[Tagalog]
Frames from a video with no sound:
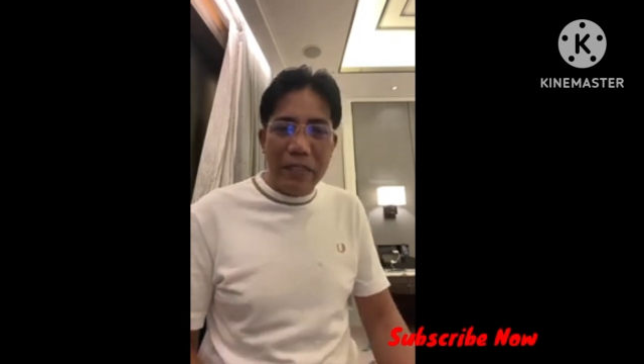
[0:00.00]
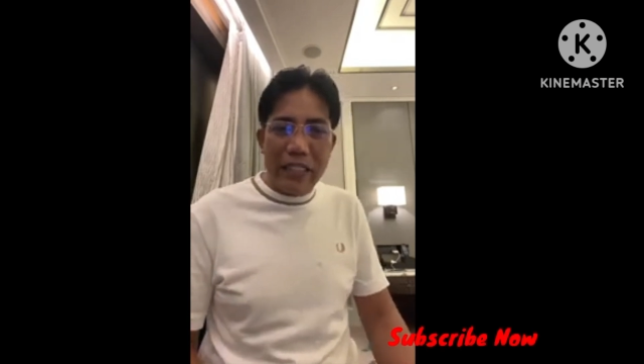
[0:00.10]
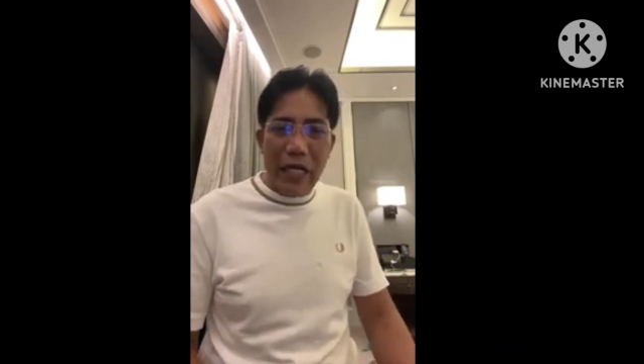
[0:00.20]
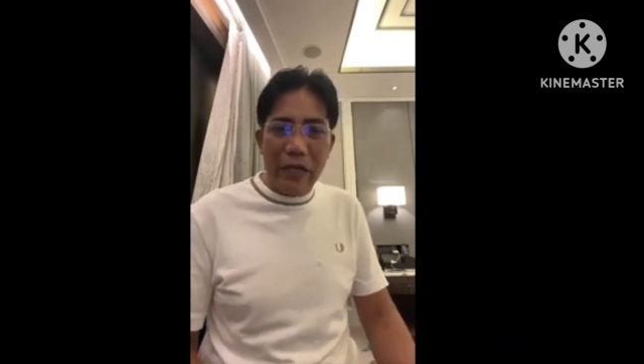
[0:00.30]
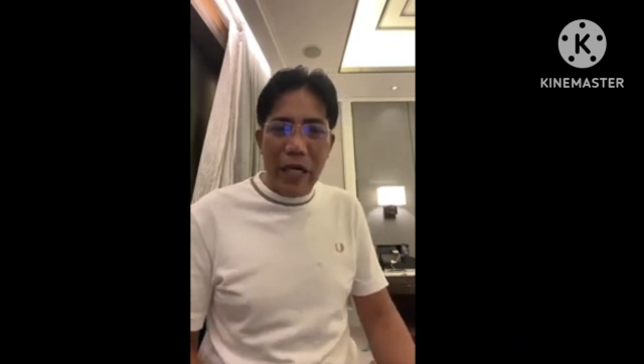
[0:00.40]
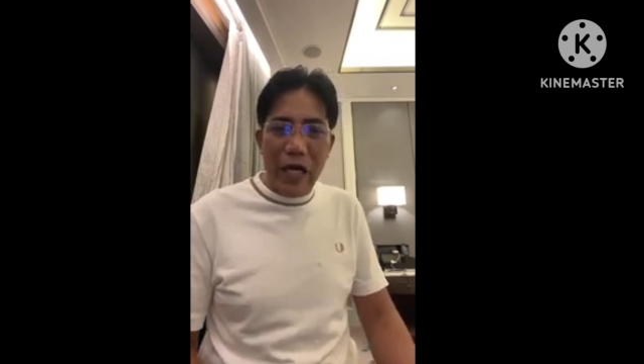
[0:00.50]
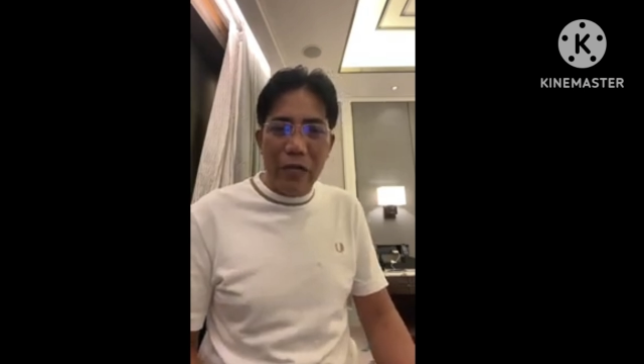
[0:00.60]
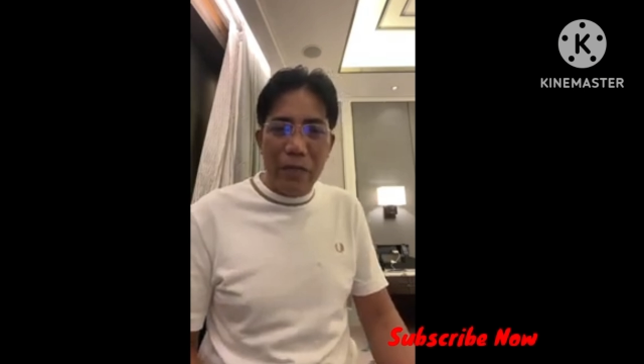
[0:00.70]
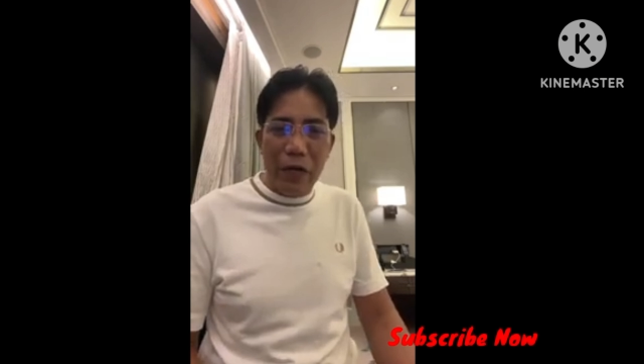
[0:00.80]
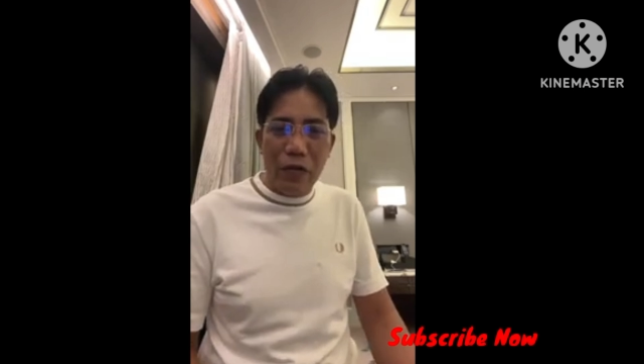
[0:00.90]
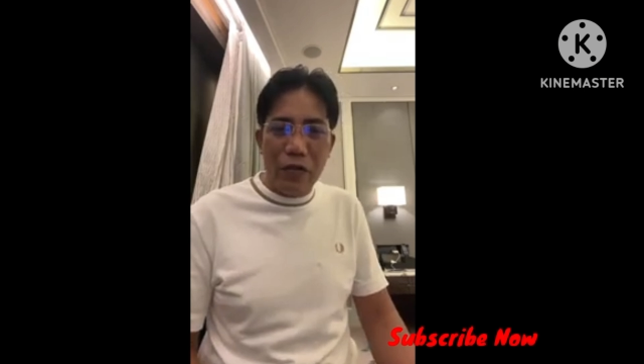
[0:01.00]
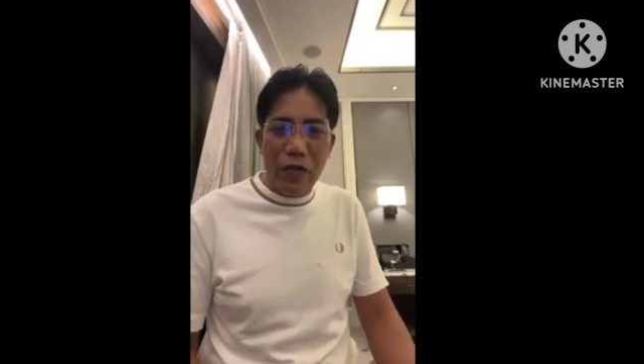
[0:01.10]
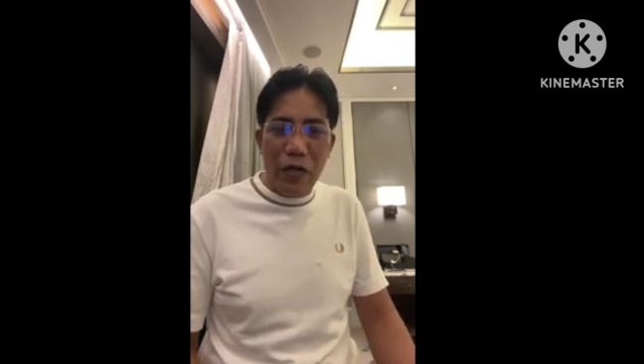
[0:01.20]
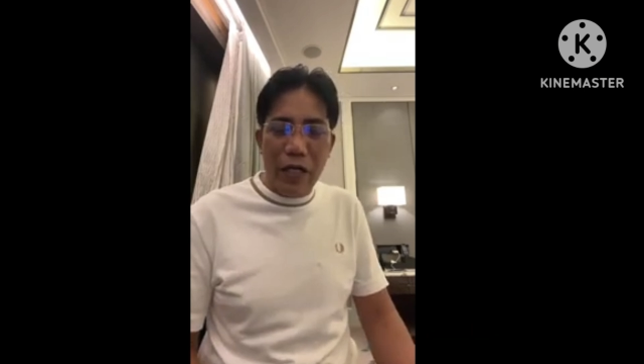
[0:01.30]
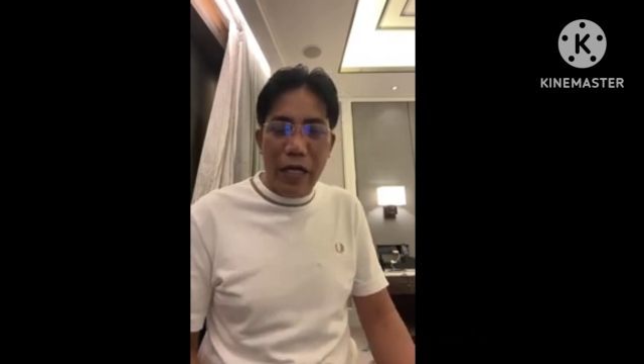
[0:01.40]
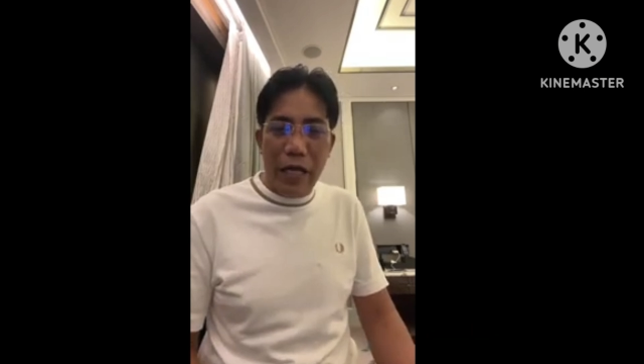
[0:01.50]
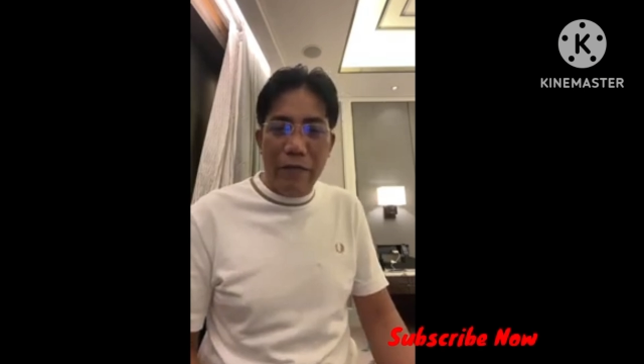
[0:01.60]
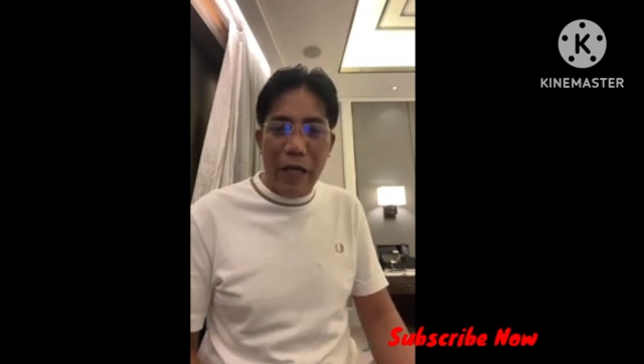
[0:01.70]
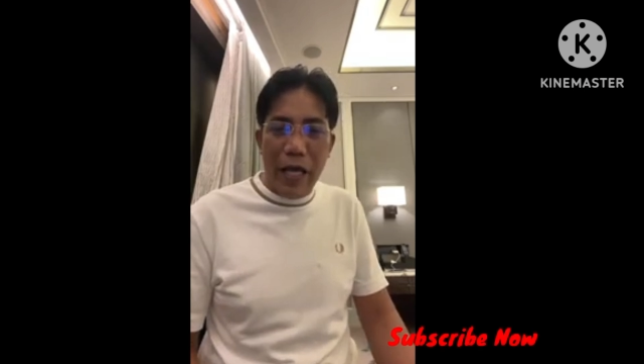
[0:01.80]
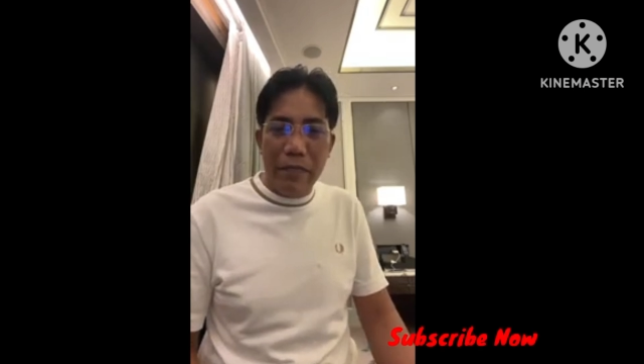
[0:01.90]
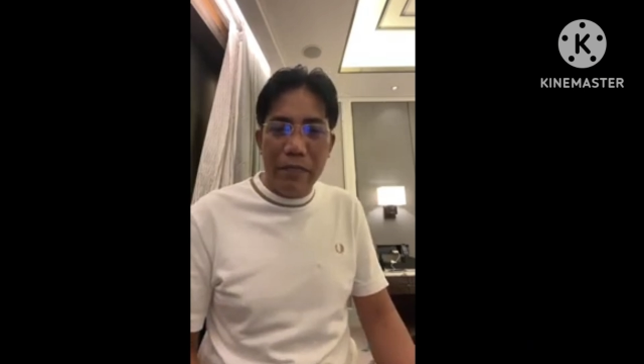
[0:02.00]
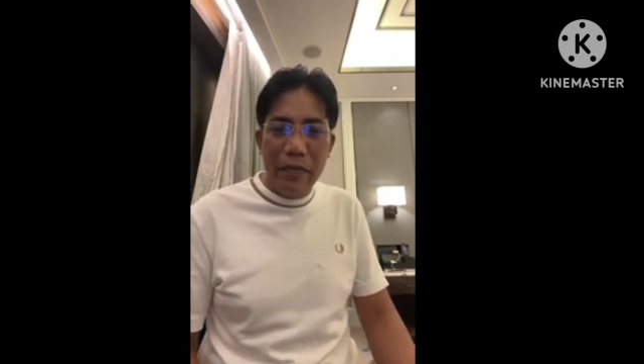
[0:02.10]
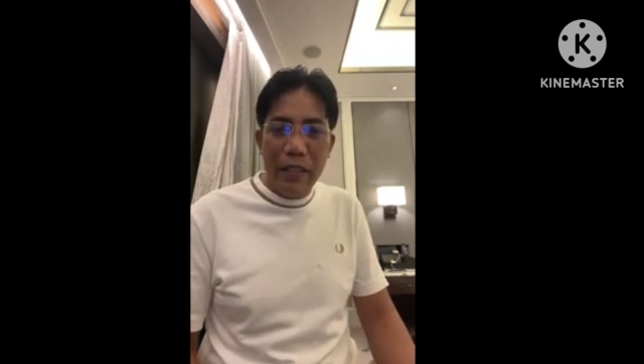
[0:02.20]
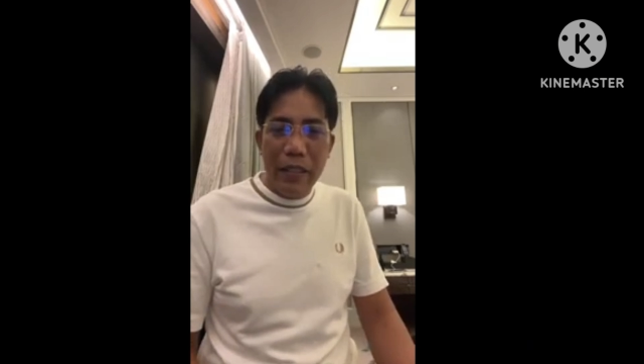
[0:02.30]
pa-shout out po, Doc FLM.